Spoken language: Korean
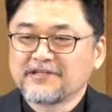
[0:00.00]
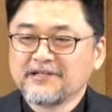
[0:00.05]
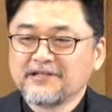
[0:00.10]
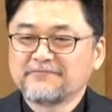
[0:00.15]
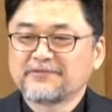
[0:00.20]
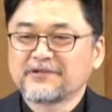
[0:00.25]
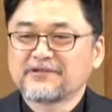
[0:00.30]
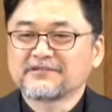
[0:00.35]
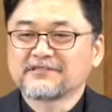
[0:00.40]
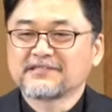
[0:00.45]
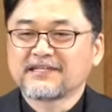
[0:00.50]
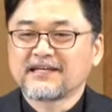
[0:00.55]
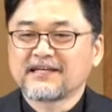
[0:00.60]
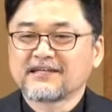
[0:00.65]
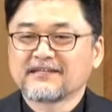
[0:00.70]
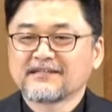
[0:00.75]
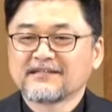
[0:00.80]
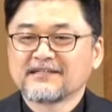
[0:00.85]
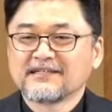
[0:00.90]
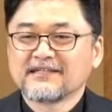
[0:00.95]

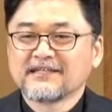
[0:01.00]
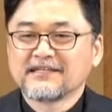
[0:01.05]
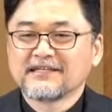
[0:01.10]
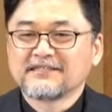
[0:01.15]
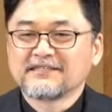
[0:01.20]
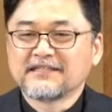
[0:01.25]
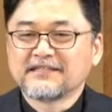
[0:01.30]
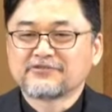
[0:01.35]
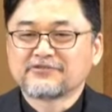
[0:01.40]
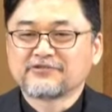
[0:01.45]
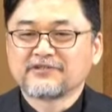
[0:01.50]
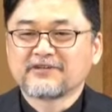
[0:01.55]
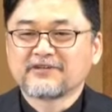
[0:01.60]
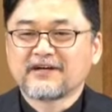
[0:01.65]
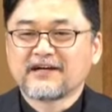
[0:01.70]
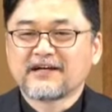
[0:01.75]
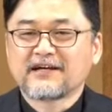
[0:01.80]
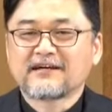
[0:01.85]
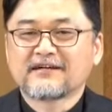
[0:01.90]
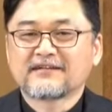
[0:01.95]
일평생
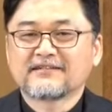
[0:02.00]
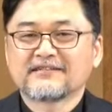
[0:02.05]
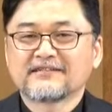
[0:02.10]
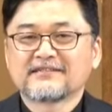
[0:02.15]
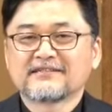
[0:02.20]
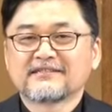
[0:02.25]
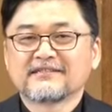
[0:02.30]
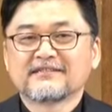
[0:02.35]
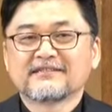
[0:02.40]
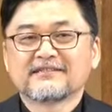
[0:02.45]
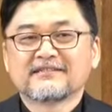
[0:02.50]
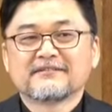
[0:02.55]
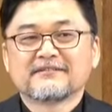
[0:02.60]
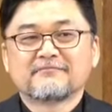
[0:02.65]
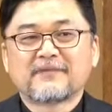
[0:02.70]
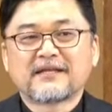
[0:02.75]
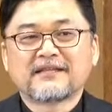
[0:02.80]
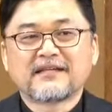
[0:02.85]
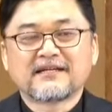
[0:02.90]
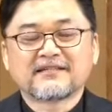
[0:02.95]
예수님과
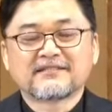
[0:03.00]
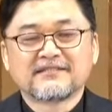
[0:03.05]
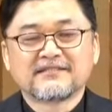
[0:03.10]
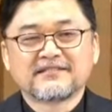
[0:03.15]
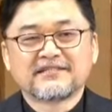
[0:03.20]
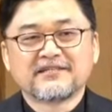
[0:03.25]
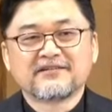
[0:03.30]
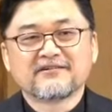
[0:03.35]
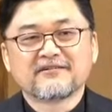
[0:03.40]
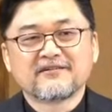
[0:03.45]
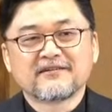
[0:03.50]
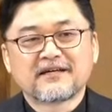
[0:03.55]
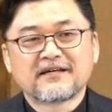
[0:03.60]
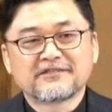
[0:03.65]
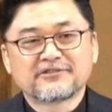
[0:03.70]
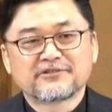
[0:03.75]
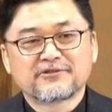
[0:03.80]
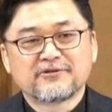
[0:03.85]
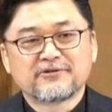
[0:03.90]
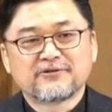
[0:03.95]
만난 그 기억을
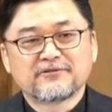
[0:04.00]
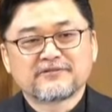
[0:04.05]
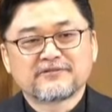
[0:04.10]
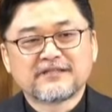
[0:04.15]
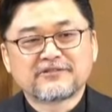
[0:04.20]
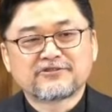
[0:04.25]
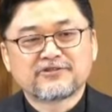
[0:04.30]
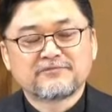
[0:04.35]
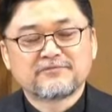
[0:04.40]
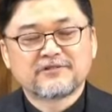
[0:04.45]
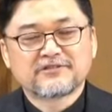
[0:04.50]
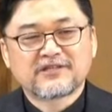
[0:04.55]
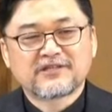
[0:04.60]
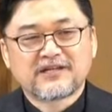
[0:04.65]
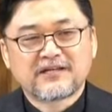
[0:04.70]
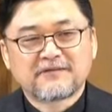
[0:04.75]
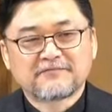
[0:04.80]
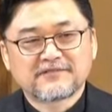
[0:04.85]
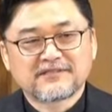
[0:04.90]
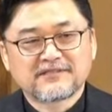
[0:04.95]
가지고 예수님을
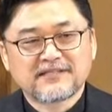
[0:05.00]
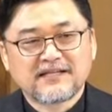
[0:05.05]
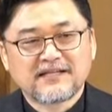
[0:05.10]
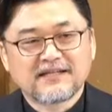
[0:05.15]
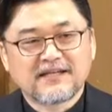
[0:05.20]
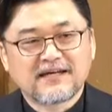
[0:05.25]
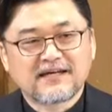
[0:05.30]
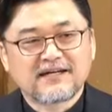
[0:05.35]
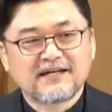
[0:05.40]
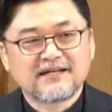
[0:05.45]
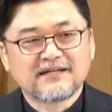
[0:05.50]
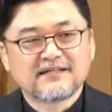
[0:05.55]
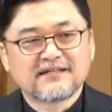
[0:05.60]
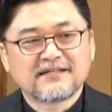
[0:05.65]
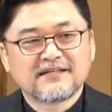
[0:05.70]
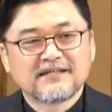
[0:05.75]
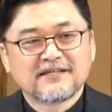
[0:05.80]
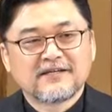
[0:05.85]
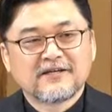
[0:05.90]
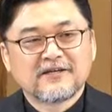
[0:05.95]
전하면서 살다가
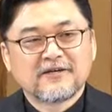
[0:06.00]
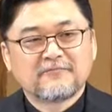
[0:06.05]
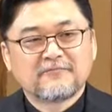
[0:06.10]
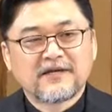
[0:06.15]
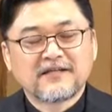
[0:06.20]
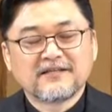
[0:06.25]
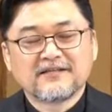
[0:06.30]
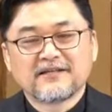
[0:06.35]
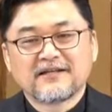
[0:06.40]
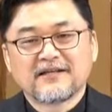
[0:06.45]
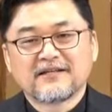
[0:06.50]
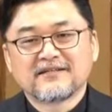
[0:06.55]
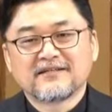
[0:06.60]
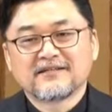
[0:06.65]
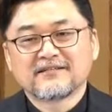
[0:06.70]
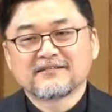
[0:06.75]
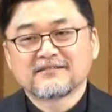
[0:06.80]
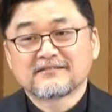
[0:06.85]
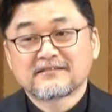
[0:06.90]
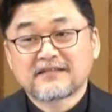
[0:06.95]

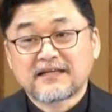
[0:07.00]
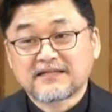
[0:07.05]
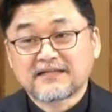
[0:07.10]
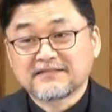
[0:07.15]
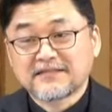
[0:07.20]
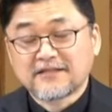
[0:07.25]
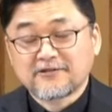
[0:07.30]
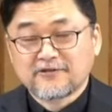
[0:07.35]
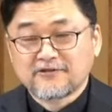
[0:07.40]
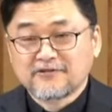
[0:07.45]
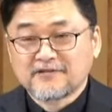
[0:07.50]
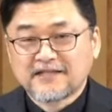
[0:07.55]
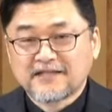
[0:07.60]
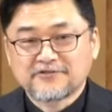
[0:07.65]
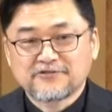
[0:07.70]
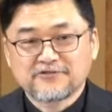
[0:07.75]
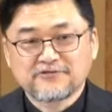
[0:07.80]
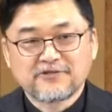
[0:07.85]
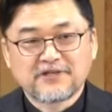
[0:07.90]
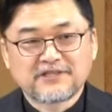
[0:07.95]
말년에는 다른 사도들
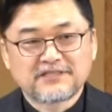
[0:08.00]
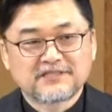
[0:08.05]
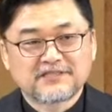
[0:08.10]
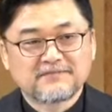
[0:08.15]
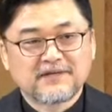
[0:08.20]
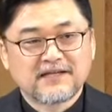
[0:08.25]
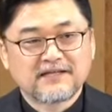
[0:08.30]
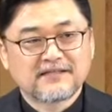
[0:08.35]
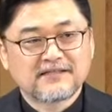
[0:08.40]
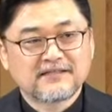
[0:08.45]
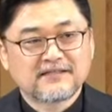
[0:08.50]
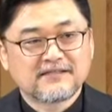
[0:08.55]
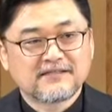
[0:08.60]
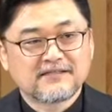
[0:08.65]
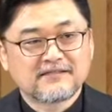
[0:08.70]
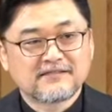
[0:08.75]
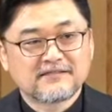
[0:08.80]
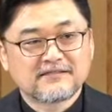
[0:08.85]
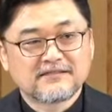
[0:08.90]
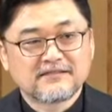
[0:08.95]
다 순교했지만
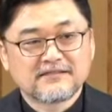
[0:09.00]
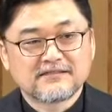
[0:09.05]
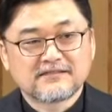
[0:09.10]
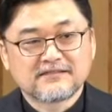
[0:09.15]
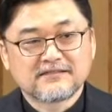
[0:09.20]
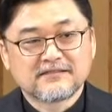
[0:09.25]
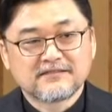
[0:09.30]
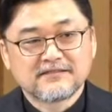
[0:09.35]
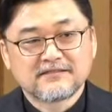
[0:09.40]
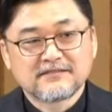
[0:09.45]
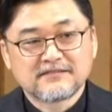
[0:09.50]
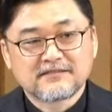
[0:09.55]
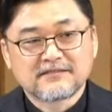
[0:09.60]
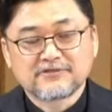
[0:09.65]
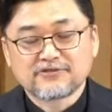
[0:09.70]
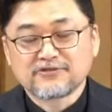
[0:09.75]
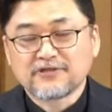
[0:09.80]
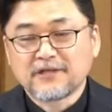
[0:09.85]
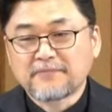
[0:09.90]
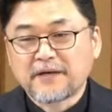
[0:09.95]
그
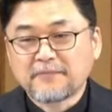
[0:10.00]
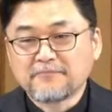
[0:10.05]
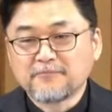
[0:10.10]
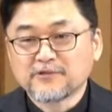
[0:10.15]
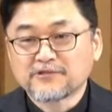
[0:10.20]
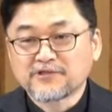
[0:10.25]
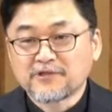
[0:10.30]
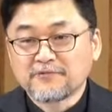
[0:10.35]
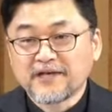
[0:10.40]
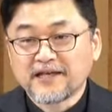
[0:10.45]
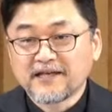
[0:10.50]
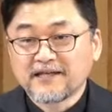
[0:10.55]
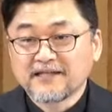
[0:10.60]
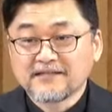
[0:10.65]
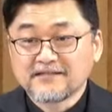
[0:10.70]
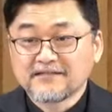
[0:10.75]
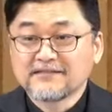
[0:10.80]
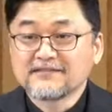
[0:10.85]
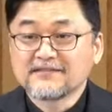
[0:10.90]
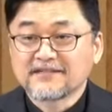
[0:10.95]
지중해 반모섬에
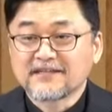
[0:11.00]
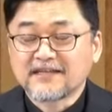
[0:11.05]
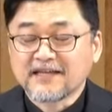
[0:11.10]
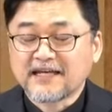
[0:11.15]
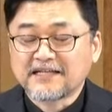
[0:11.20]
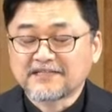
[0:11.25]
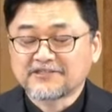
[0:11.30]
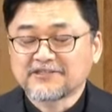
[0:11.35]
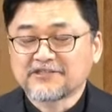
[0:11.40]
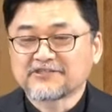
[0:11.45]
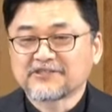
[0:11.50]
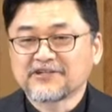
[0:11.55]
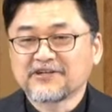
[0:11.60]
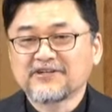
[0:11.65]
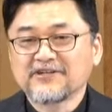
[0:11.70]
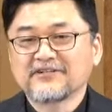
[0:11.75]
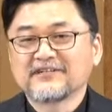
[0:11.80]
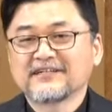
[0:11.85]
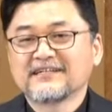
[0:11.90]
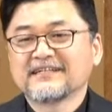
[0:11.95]
이렇게
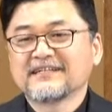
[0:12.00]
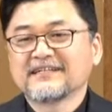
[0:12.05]
갇혀서